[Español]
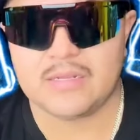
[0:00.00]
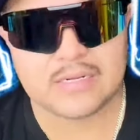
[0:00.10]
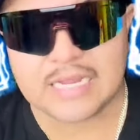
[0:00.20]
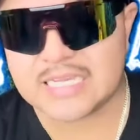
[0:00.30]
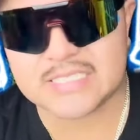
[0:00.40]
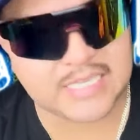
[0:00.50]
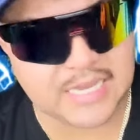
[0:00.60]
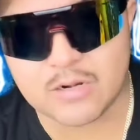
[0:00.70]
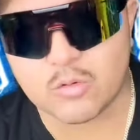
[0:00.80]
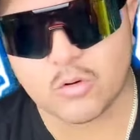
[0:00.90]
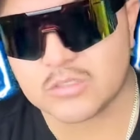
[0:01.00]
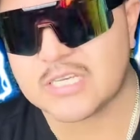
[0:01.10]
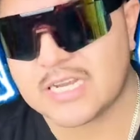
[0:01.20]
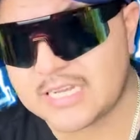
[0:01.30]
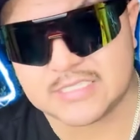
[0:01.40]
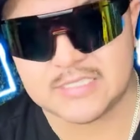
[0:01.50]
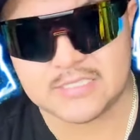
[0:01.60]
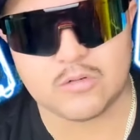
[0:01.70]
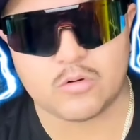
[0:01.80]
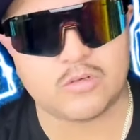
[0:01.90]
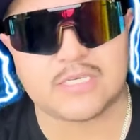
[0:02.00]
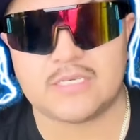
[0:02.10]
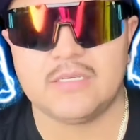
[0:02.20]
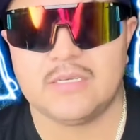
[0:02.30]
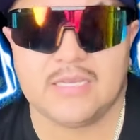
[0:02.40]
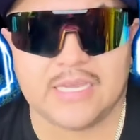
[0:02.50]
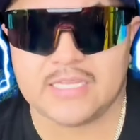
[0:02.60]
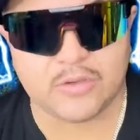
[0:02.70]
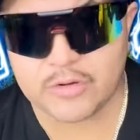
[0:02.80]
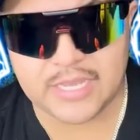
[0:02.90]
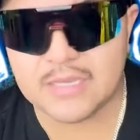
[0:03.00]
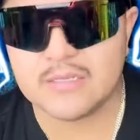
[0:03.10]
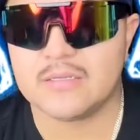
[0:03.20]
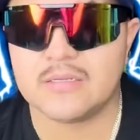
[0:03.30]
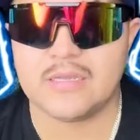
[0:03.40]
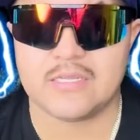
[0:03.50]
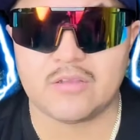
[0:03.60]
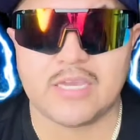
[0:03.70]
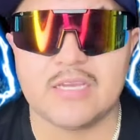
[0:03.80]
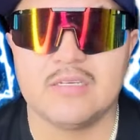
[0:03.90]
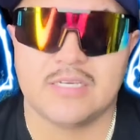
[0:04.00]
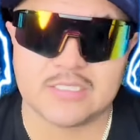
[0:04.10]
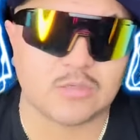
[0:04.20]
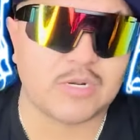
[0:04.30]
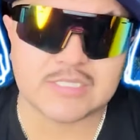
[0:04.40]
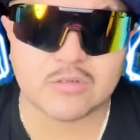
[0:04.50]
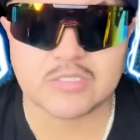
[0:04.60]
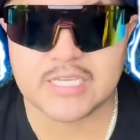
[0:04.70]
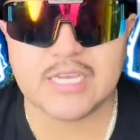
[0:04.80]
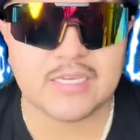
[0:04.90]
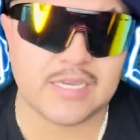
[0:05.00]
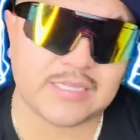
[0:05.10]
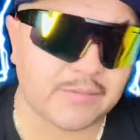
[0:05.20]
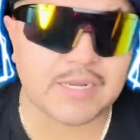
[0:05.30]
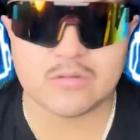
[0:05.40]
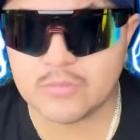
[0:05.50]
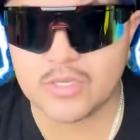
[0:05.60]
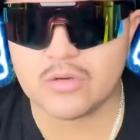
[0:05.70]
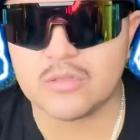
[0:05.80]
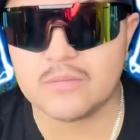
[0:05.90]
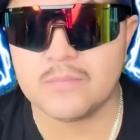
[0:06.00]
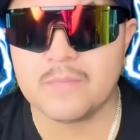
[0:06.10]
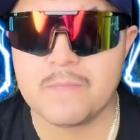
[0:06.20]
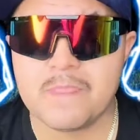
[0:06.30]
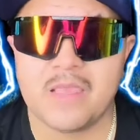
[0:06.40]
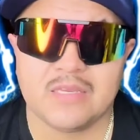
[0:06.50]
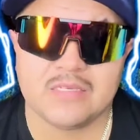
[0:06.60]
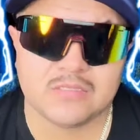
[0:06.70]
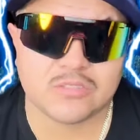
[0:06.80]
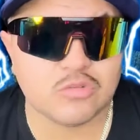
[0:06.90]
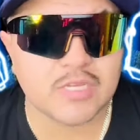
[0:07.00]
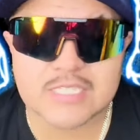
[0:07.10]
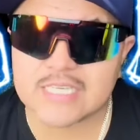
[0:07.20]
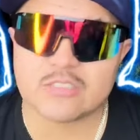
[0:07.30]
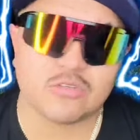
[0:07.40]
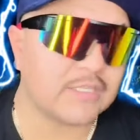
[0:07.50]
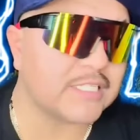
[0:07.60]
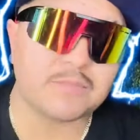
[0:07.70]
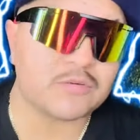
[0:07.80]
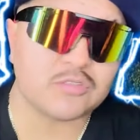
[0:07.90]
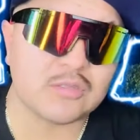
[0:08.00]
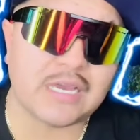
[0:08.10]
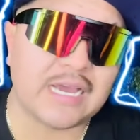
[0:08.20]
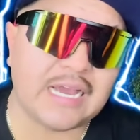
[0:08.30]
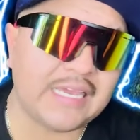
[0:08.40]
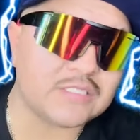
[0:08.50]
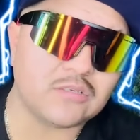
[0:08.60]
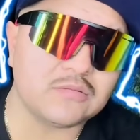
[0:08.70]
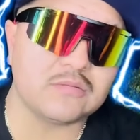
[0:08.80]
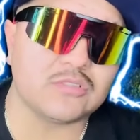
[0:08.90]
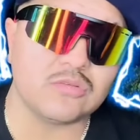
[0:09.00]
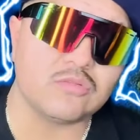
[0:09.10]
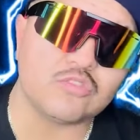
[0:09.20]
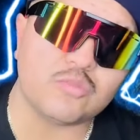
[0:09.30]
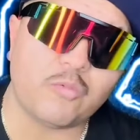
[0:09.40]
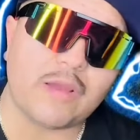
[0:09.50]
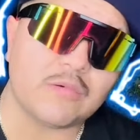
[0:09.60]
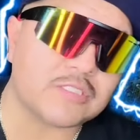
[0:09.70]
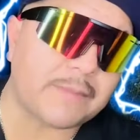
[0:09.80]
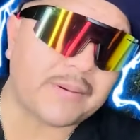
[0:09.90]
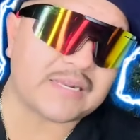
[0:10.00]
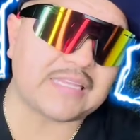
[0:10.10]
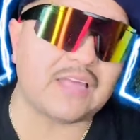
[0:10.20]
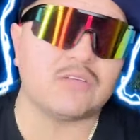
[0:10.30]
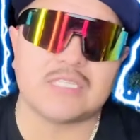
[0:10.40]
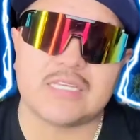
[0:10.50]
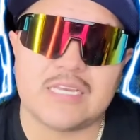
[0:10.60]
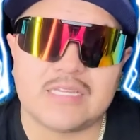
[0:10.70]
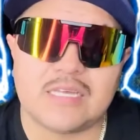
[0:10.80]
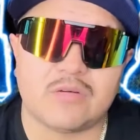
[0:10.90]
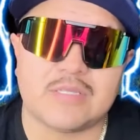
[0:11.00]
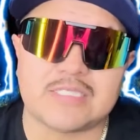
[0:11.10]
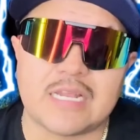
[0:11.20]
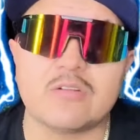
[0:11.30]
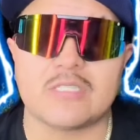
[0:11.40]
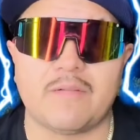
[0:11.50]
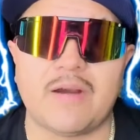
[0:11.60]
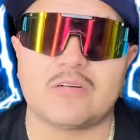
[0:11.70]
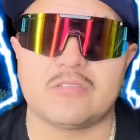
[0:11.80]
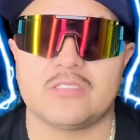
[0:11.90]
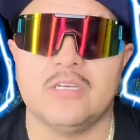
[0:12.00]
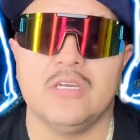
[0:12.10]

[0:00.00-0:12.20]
Casa ya lujosa, la que se dice lujosa, en teoría, en teoría es como las de José, que ya te valen un millón. Son unas casononas, pero son, allá son, son unos pueblos apartados de, de, donde están los trabajos.